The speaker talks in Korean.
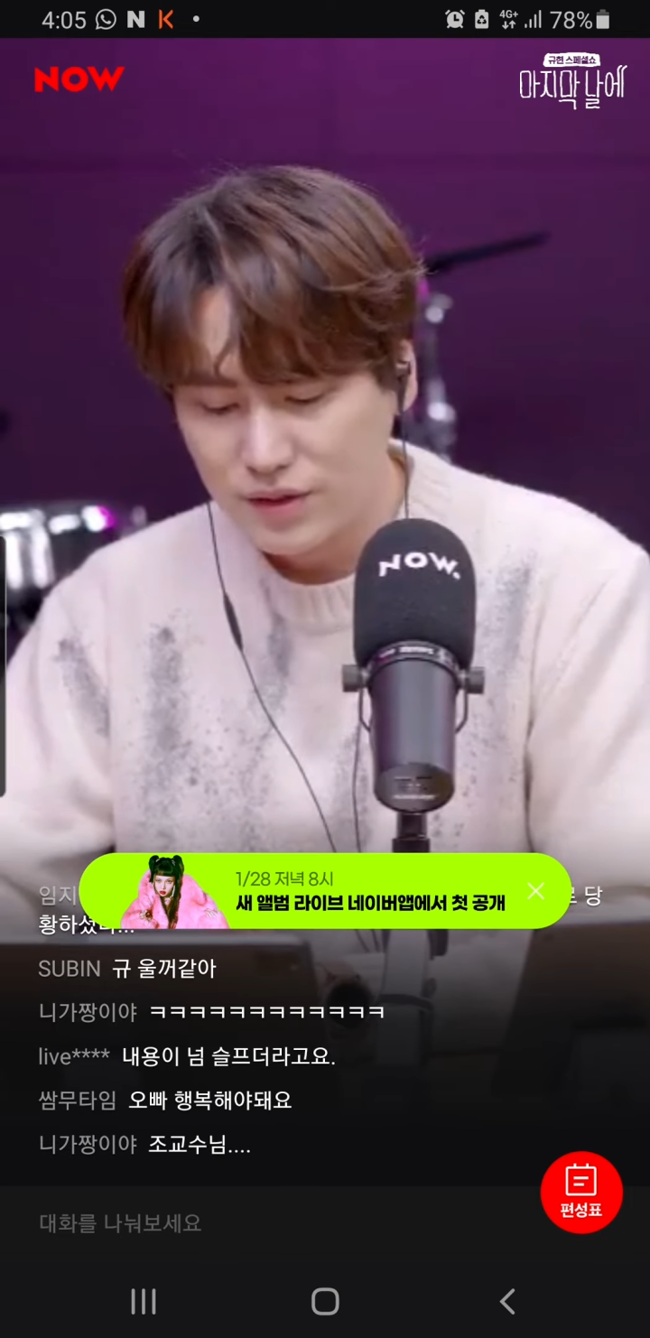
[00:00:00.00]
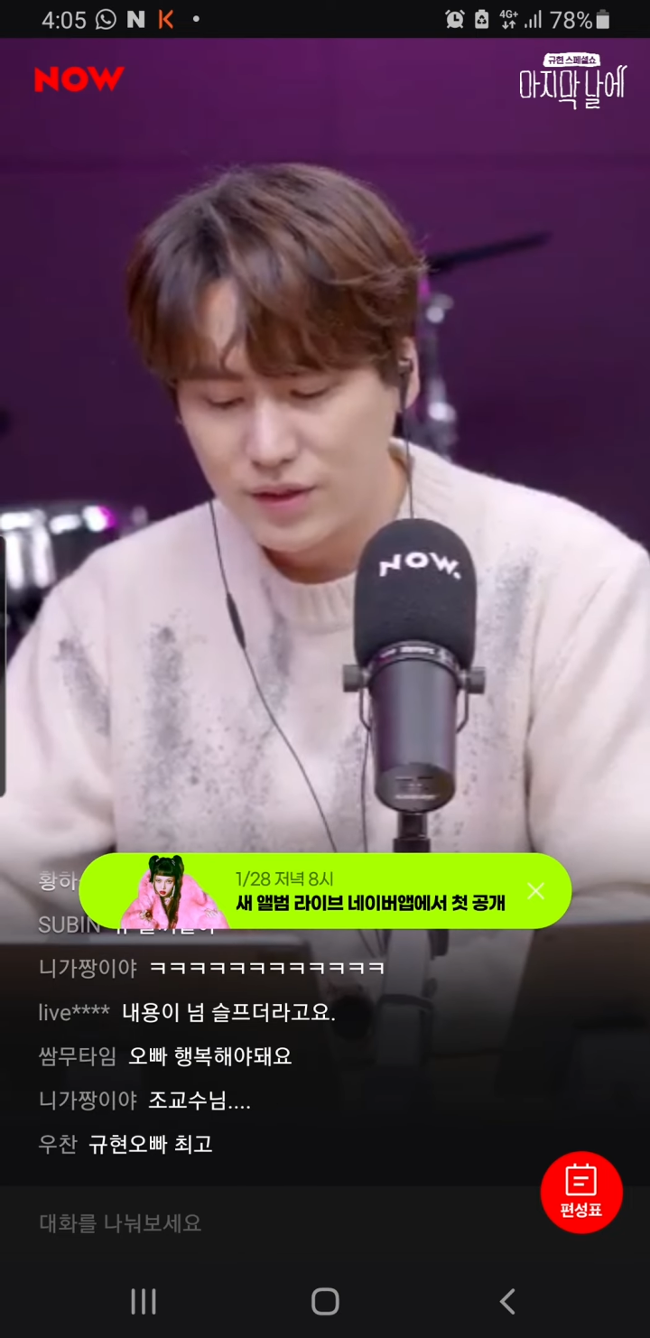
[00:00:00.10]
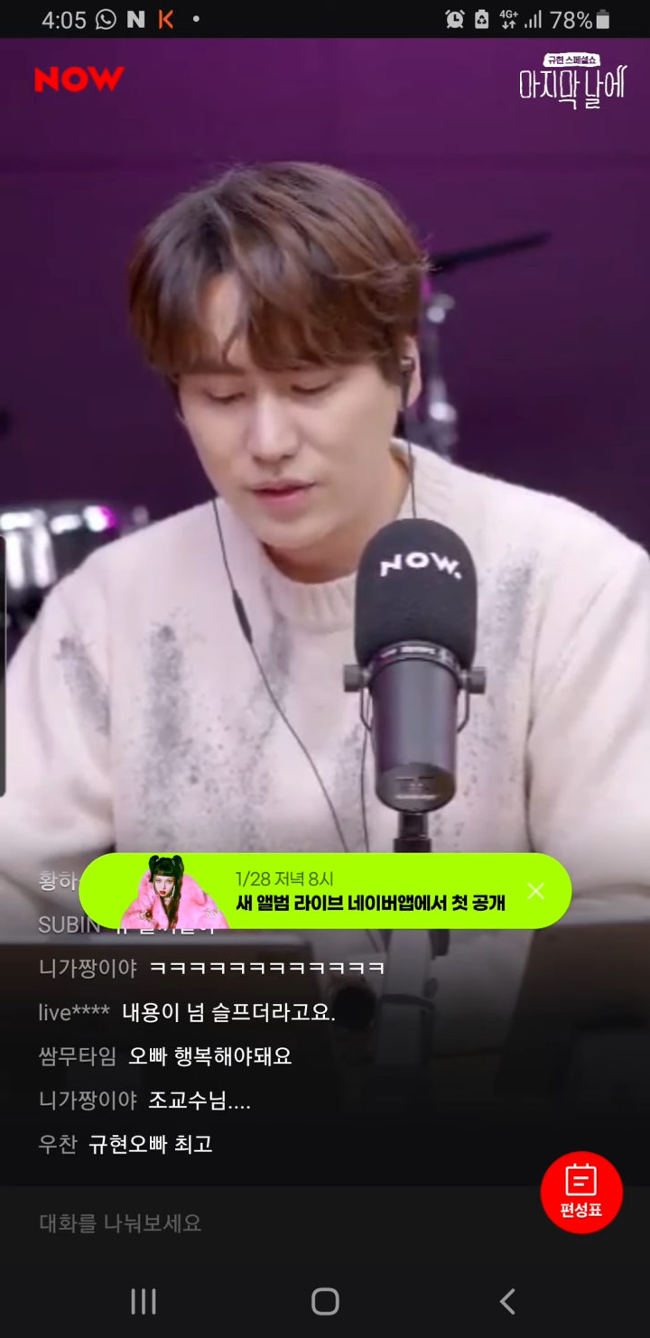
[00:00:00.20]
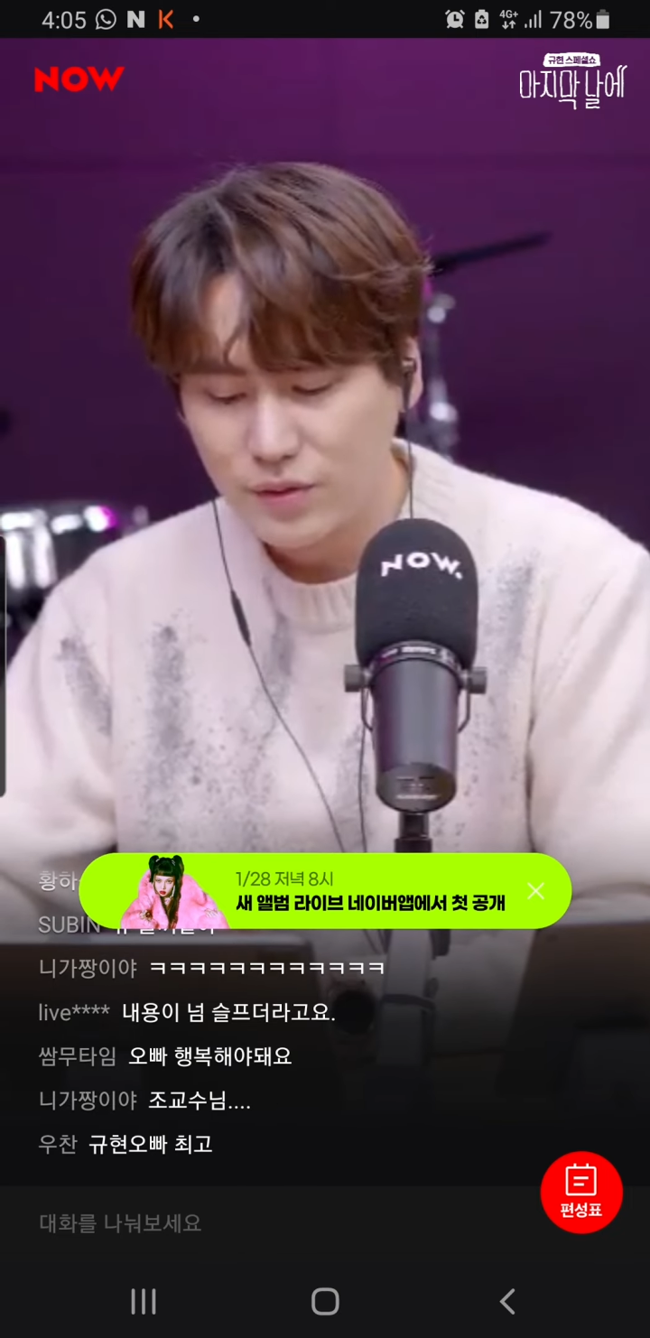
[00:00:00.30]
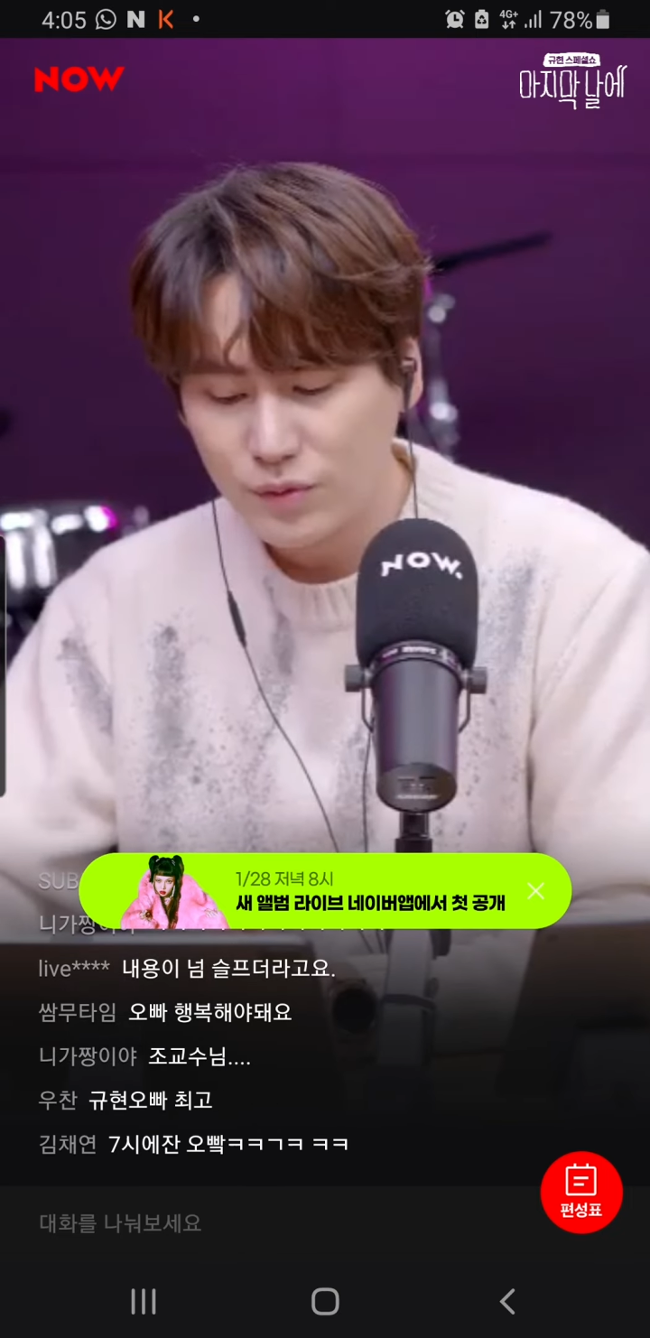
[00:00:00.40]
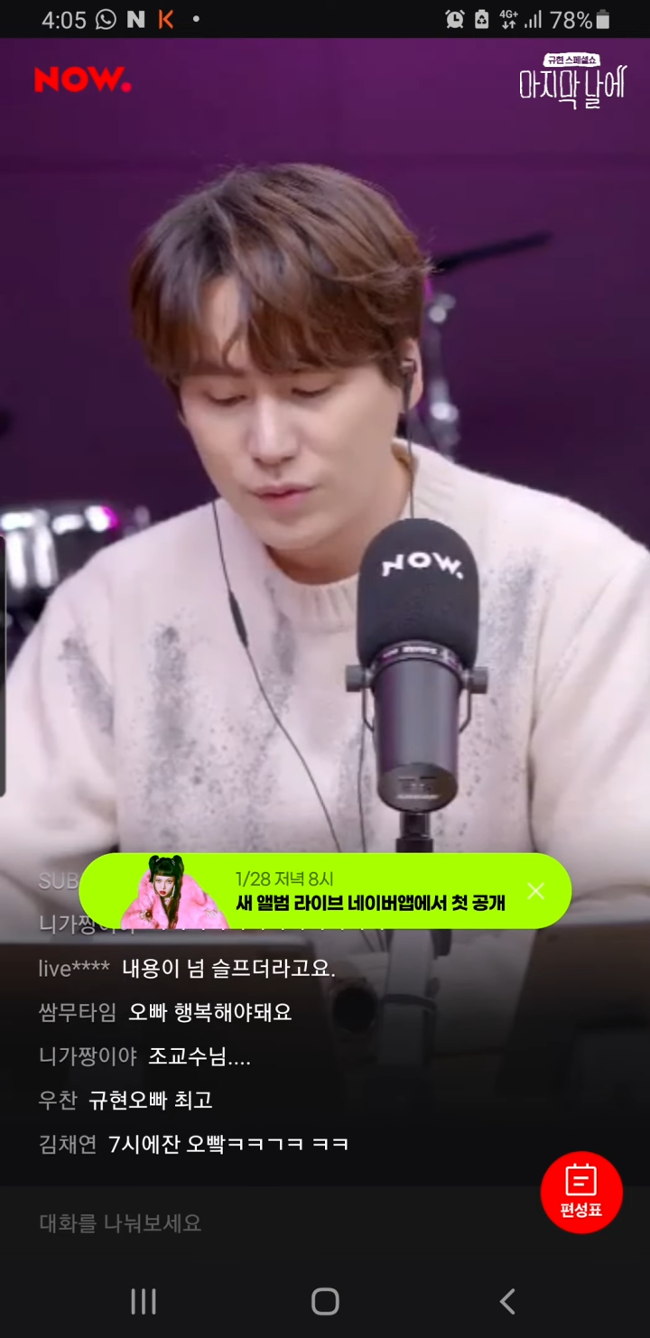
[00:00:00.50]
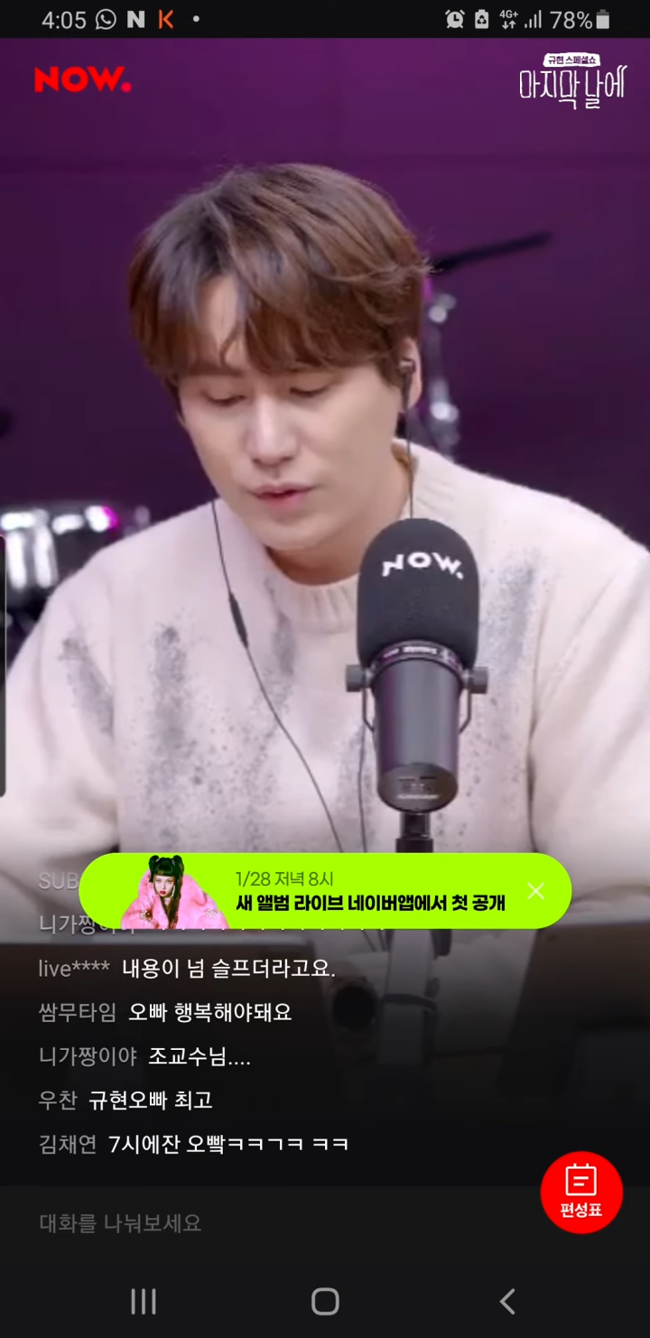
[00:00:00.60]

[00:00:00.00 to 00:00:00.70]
이